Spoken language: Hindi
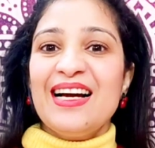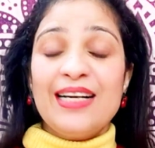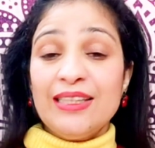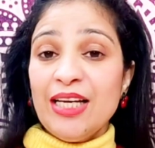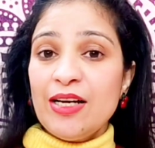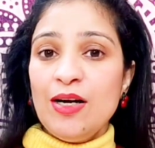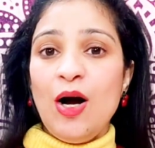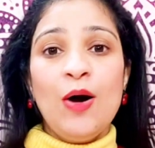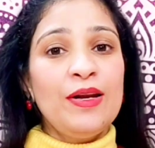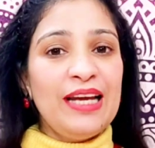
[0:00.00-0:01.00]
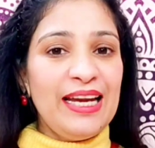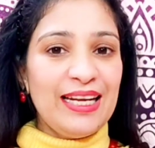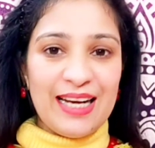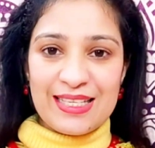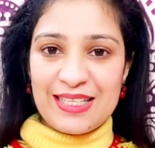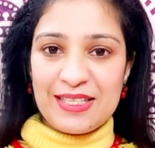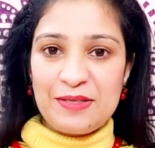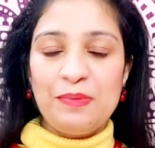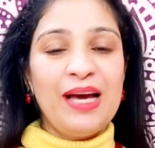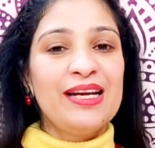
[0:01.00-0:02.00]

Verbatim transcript: कथक ऑनलाइन क्लासेस बाय